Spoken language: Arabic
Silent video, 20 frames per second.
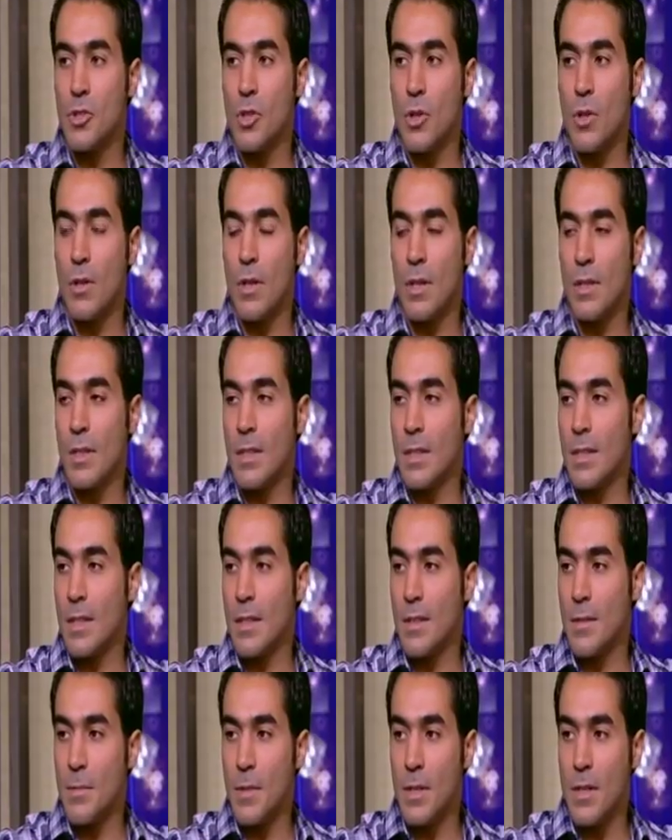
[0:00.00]
شاء الله عندنا
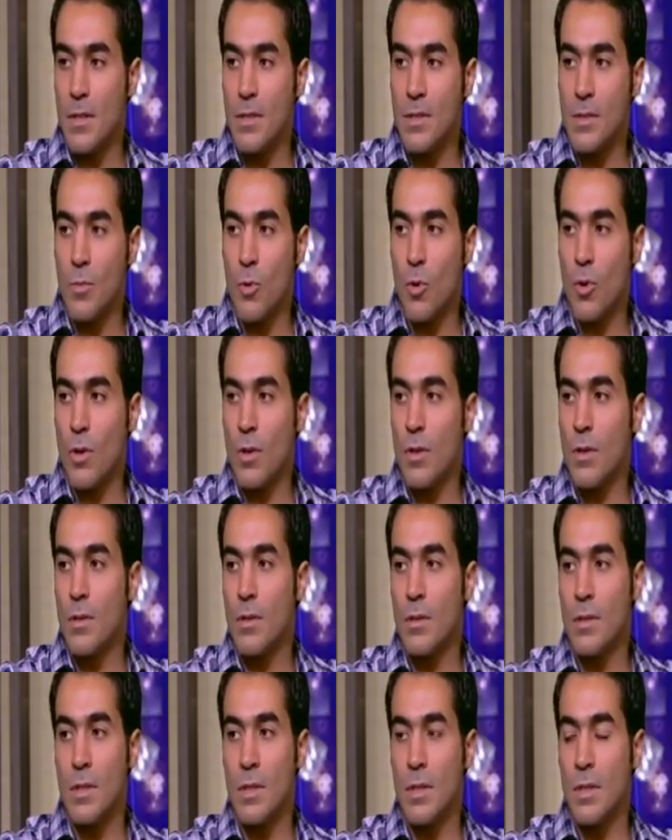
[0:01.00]
تكريم الرئيس بكره
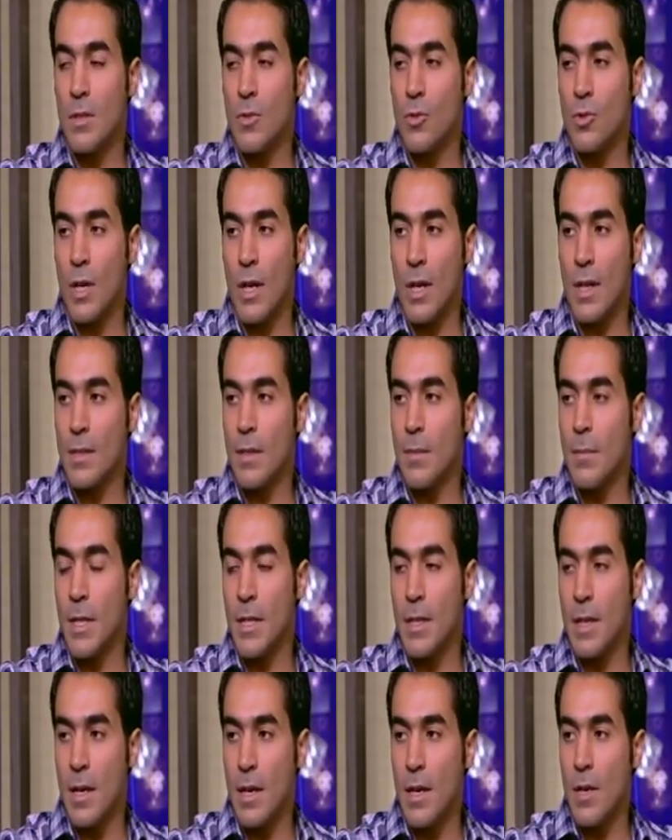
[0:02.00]
دي كنت حاجه
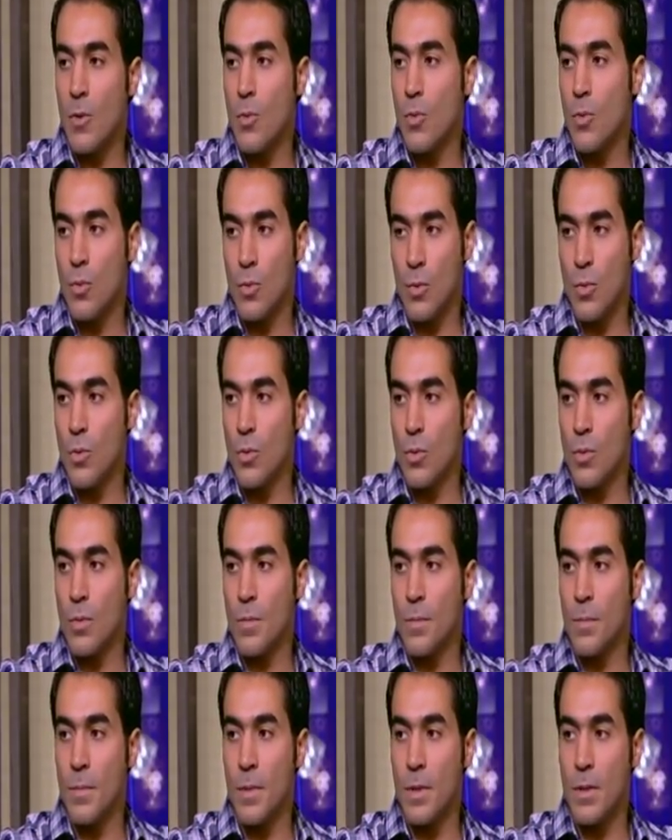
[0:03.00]
اتمناها
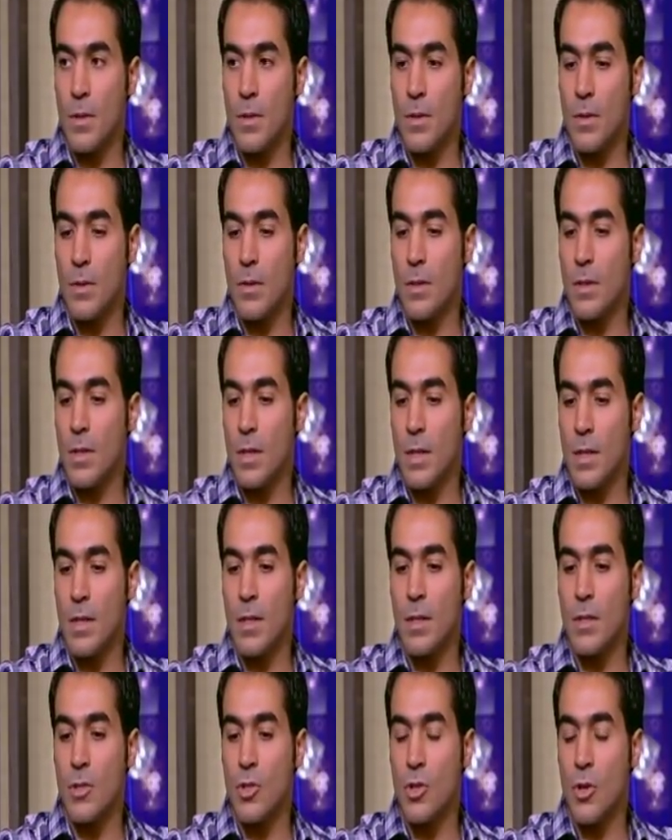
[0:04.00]
ومن يعني
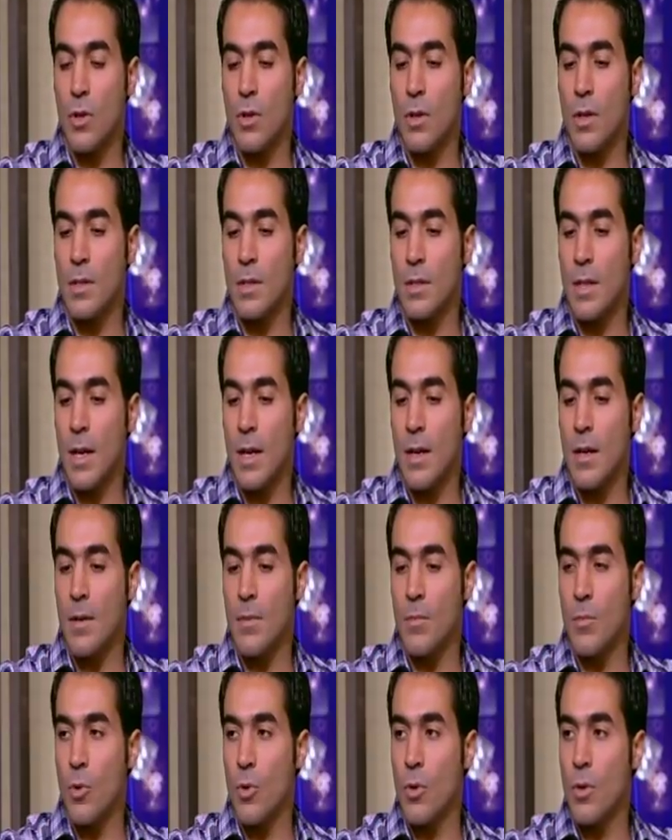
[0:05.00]
ان شاء الله هتتحقق
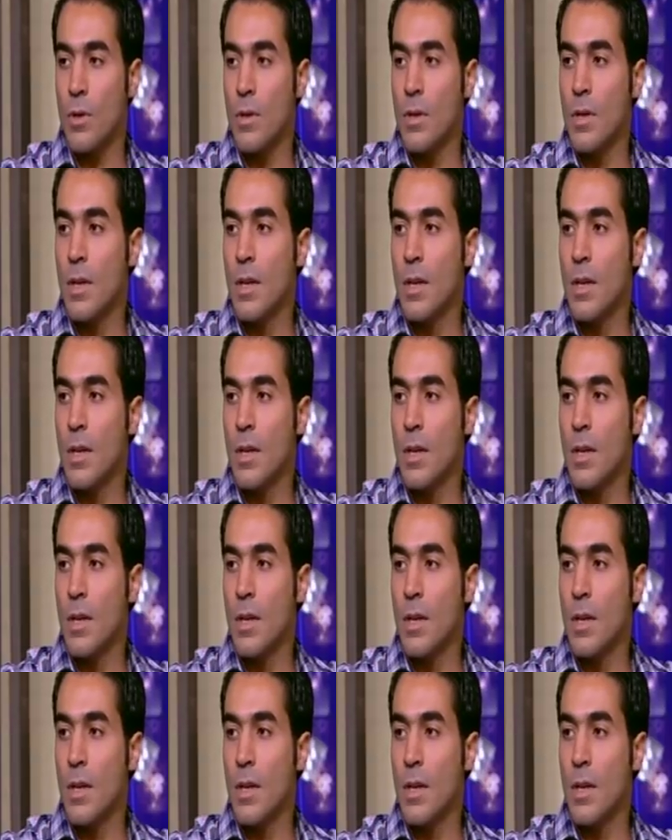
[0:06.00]
بكره